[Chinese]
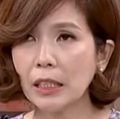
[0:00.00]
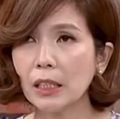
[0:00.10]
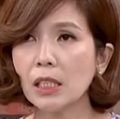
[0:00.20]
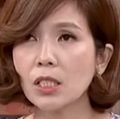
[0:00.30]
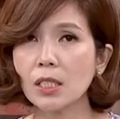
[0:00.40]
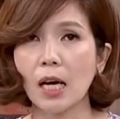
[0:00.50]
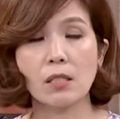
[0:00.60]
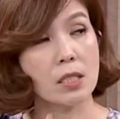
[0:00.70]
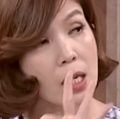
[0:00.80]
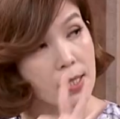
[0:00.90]
一天至少
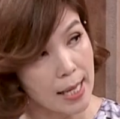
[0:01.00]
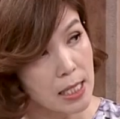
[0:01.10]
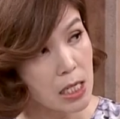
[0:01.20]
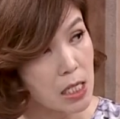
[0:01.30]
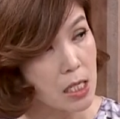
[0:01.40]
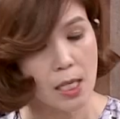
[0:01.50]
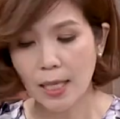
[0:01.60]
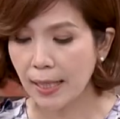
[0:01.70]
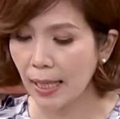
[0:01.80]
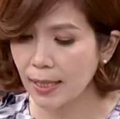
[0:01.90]
要吃到三次。
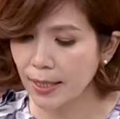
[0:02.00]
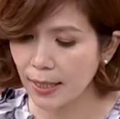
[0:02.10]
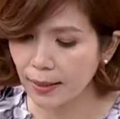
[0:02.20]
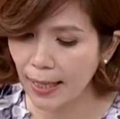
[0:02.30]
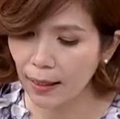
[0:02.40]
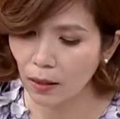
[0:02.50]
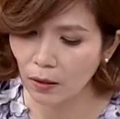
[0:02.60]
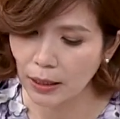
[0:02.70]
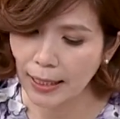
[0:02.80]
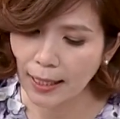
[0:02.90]
那很简单
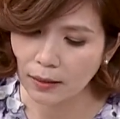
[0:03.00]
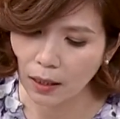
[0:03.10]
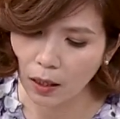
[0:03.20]
哦，一样的